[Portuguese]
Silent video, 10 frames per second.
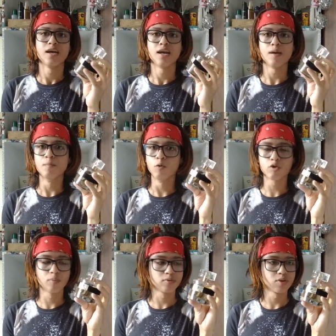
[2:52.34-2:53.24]
É
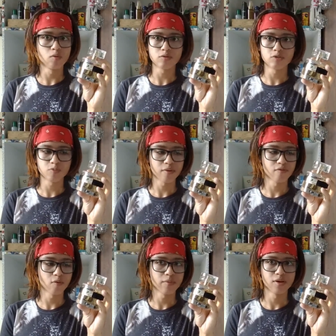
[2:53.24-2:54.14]
muito bom. Você nunca usou esse
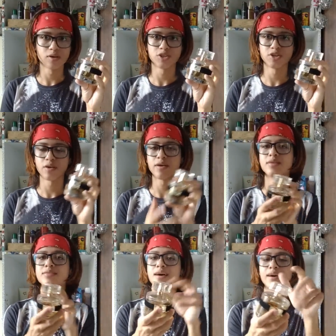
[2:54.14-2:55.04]
perfume? Que cheiro é
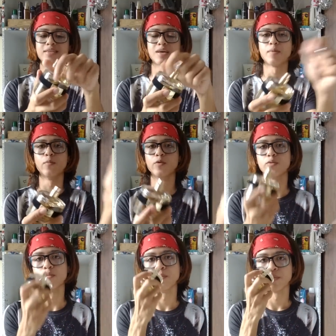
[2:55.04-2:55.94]
esse? Aquele queria saber
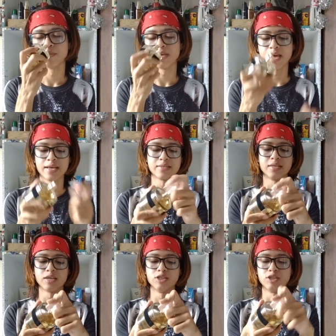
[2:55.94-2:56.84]
muito. E era esse
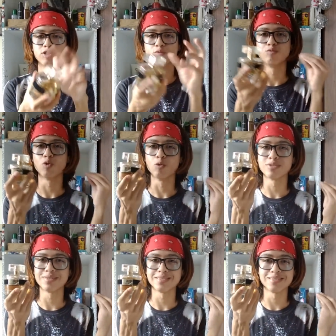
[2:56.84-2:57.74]
daqui, gente. Um
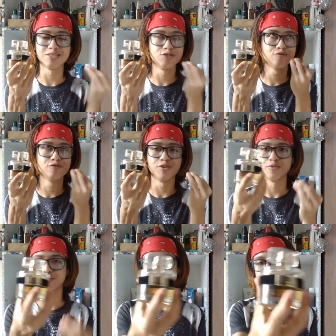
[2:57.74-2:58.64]
doce, assim,
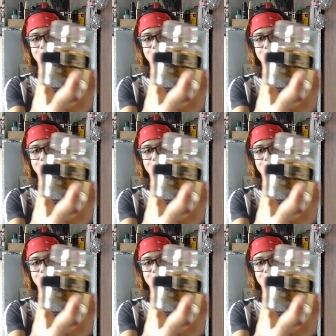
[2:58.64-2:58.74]
divino.